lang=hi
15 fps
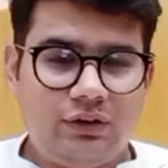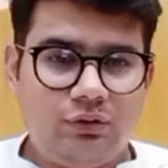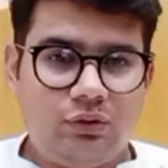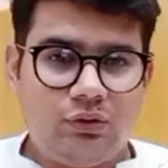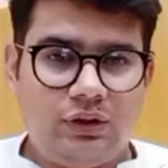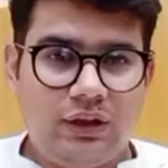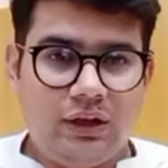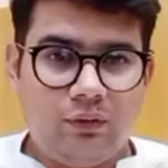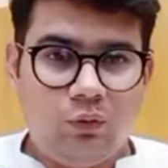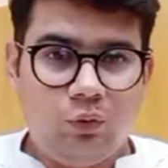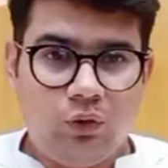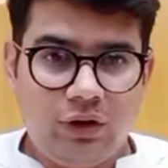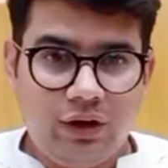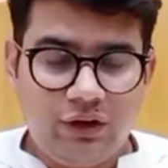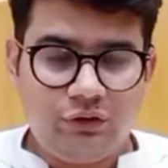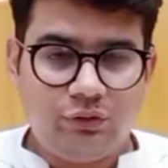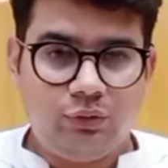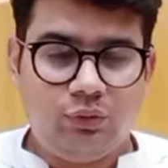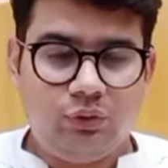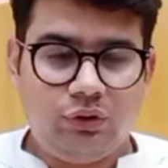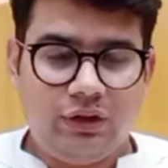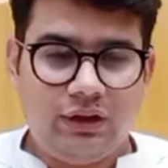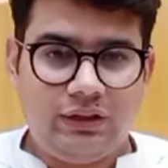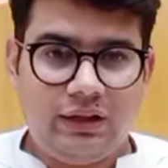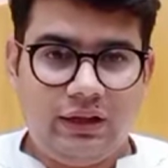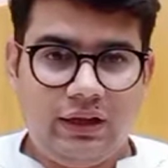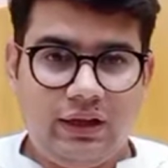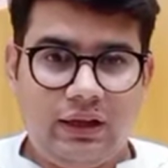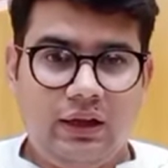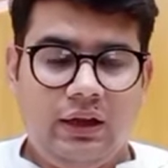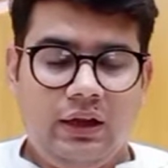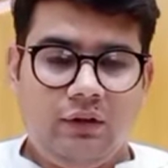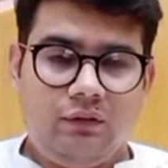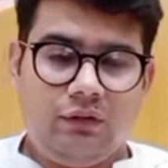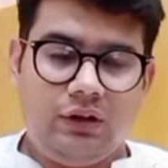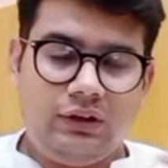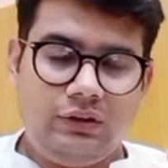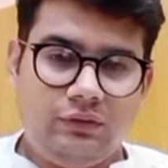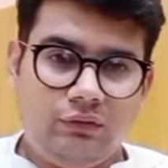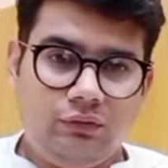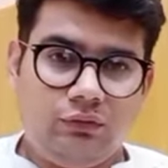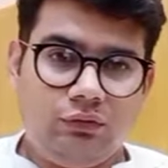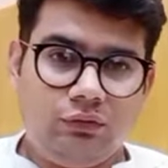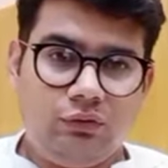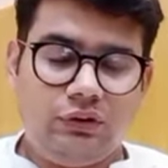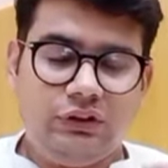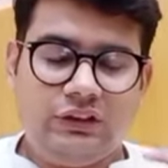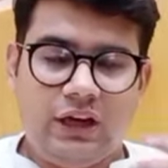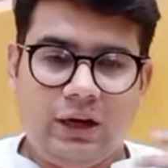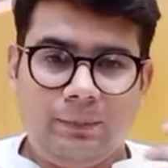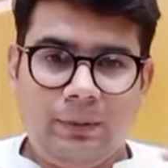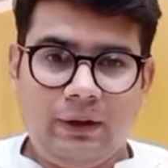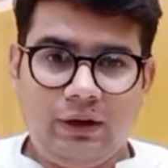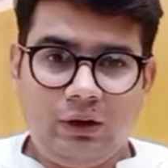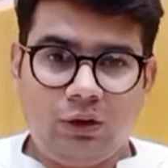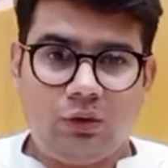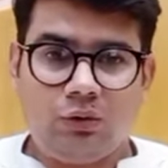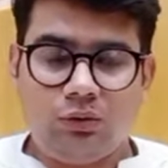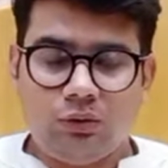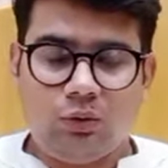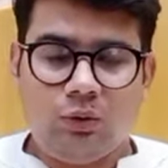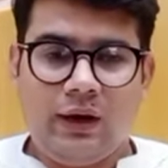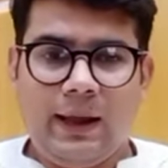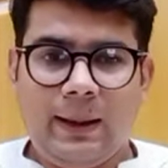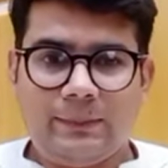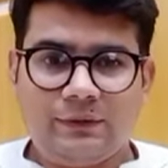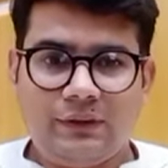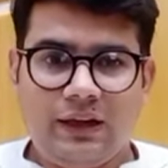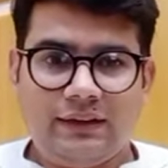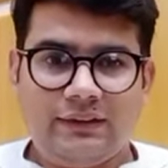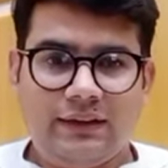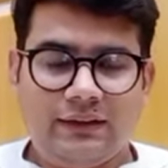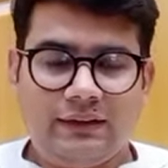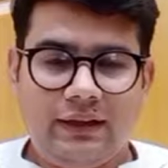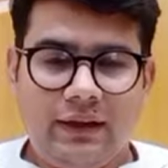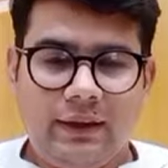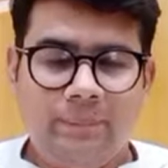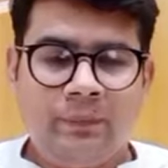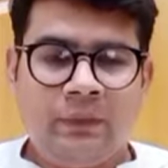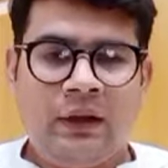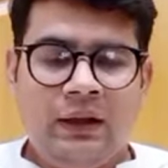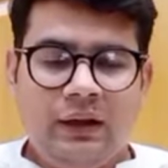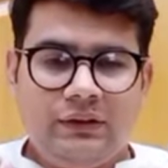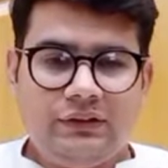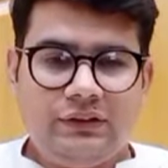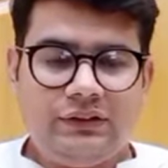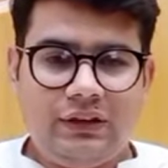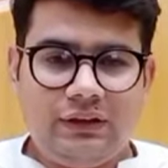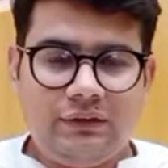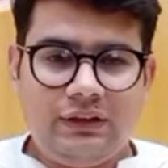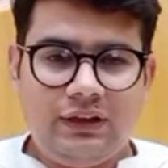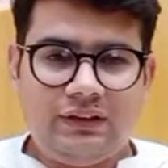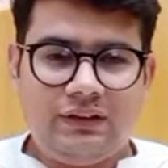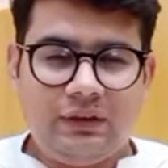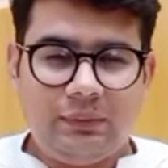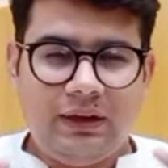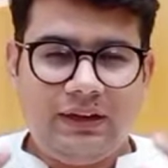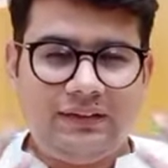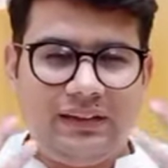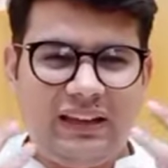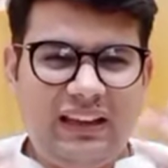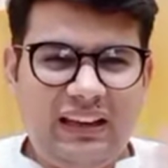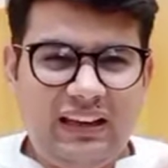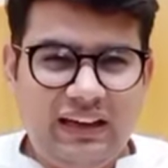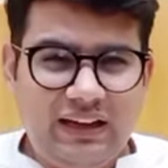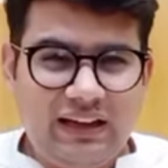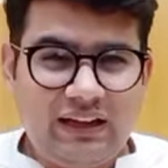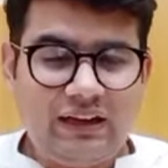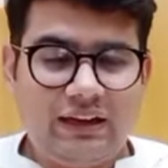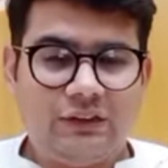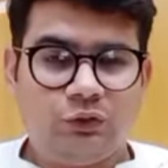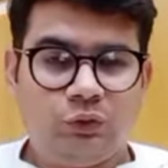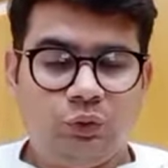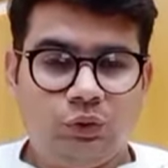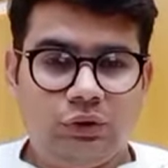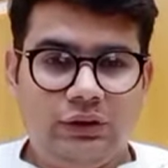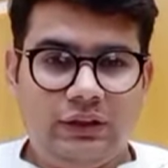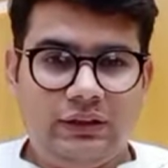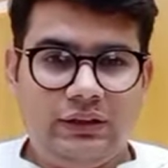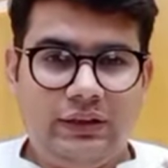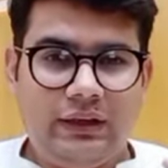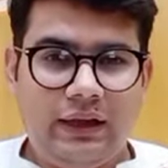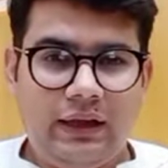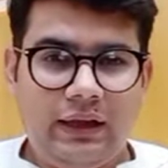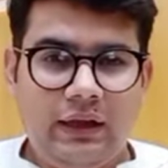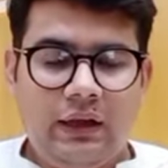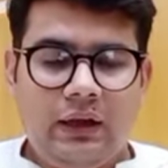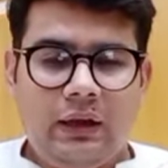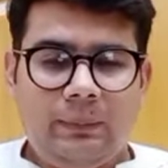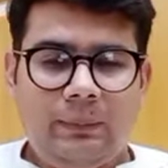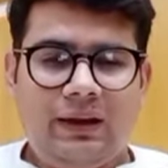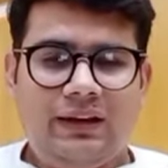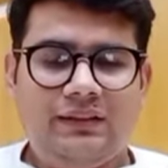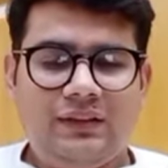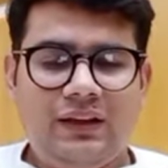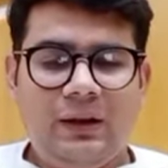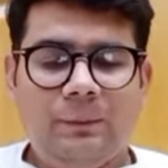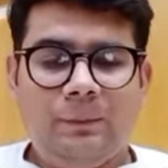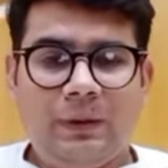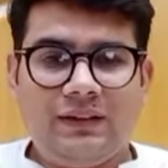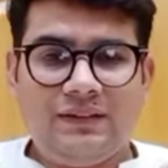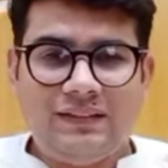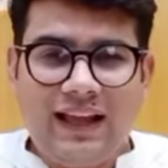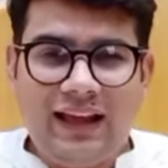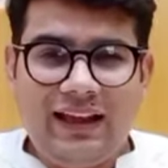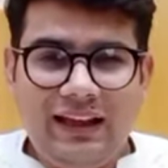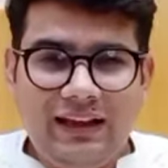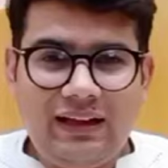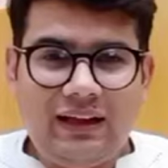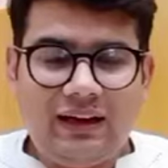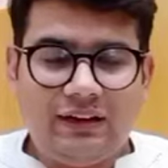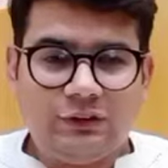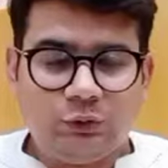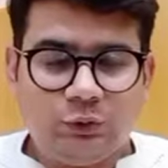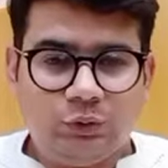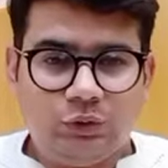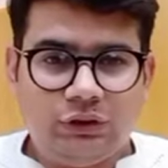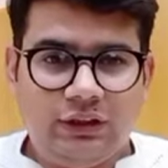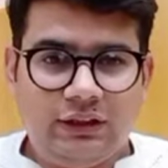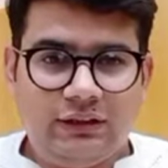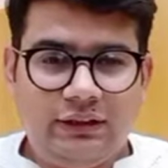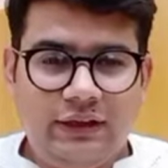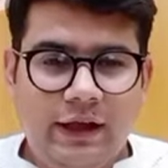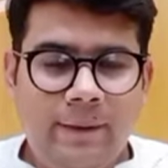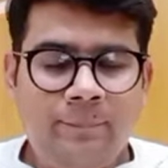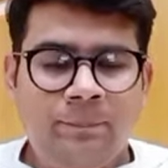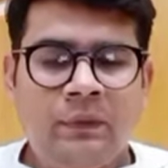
जो होते हैं ना वो उड़ना शुरू हो जाते हैं वहाँ वो या फिर कोलेप्स कर जाते हैं जिसकी वजह से हमारी स्किन लटकना शुरू हो जाती है हमारी स्किन पर सैगिंग आना शुरू हो जाती है